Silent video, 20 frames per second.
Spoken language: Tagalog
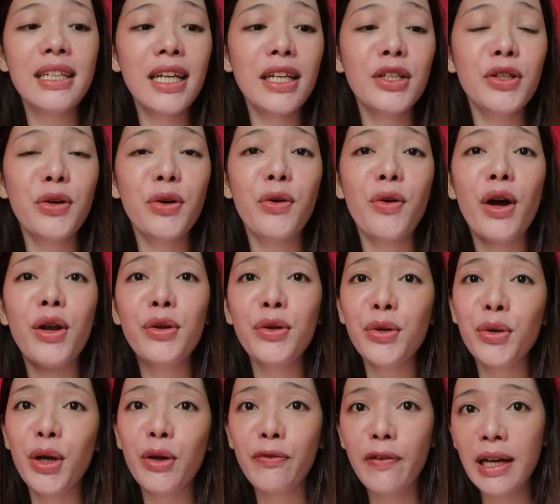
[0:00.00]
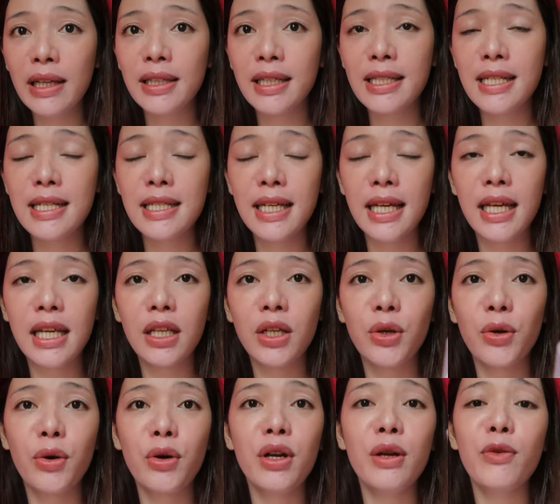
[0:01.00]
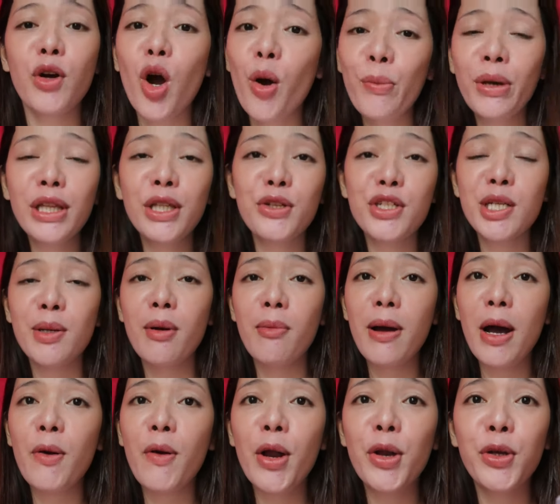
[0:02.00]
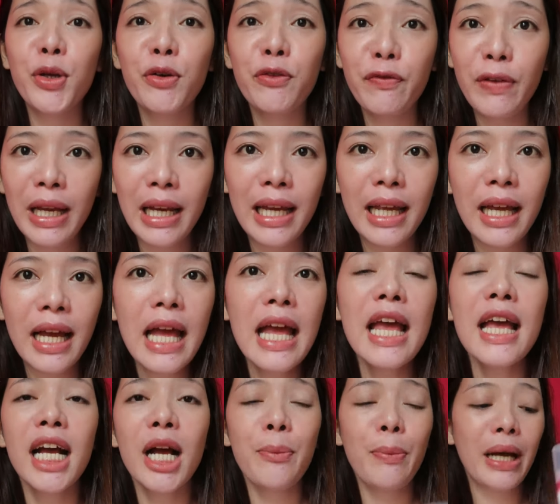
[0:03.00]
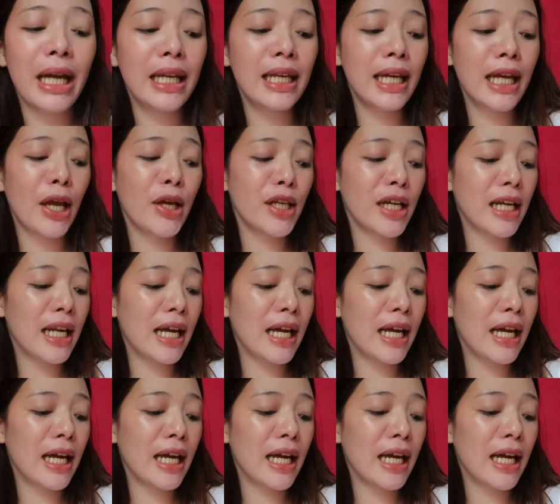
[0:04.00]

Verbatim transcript: Tingnan nyo kung ano yung effect niya sa skin nyo. I-comment nyo sa baba kung ano yung feeling kapag hindi kayo